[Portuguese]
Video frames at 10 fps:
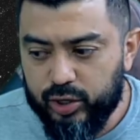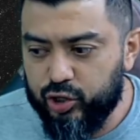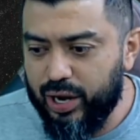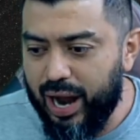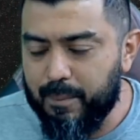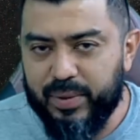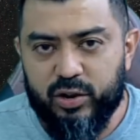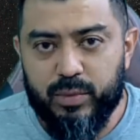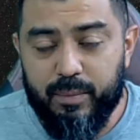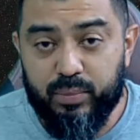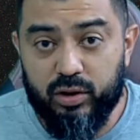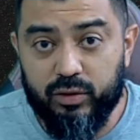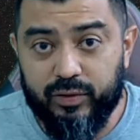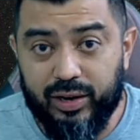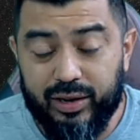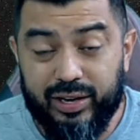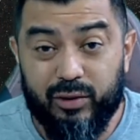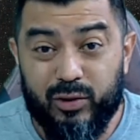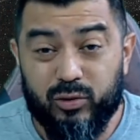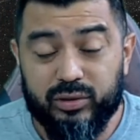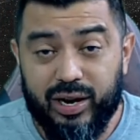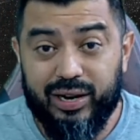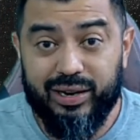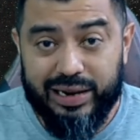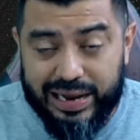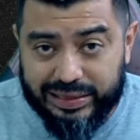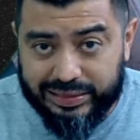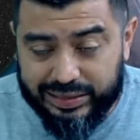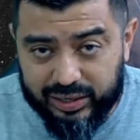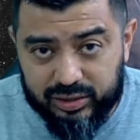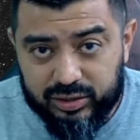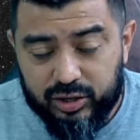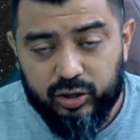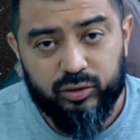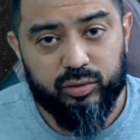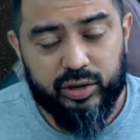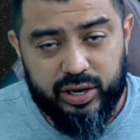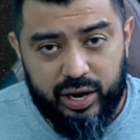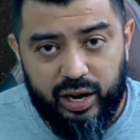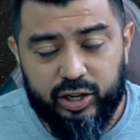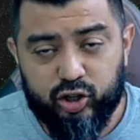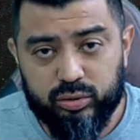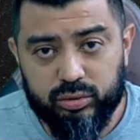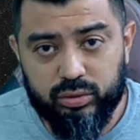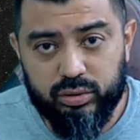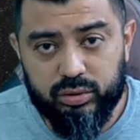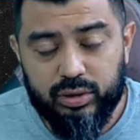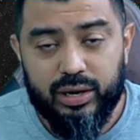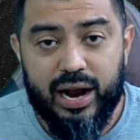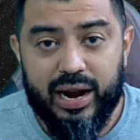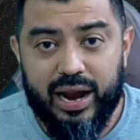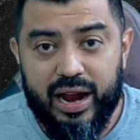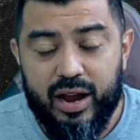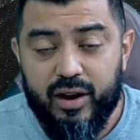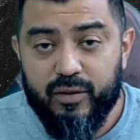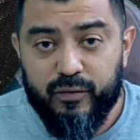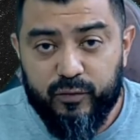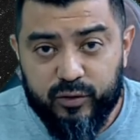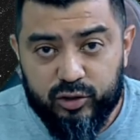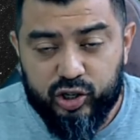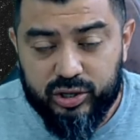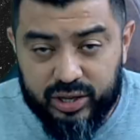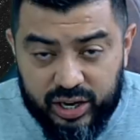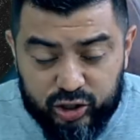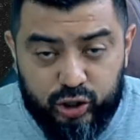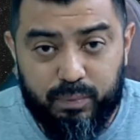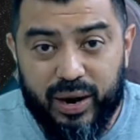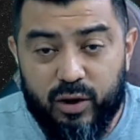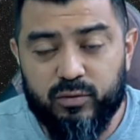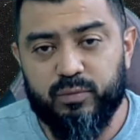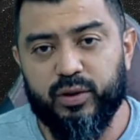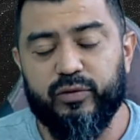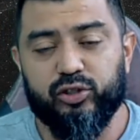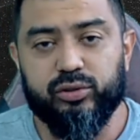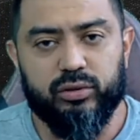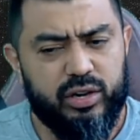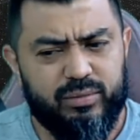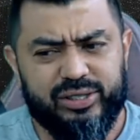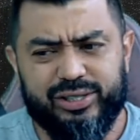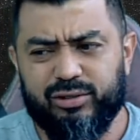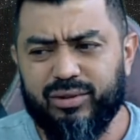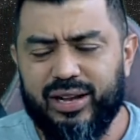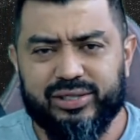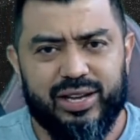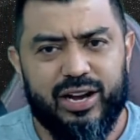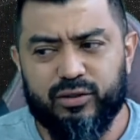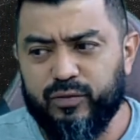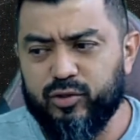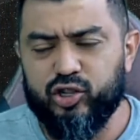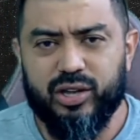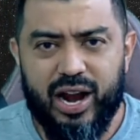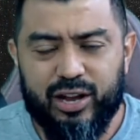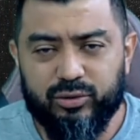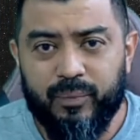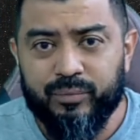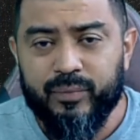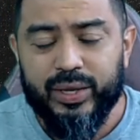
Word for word: de abrir uma prova e não encontrar nada do que ele estudou, cara, é frustrante para um professor. Eu me sinto lesado, frustrado,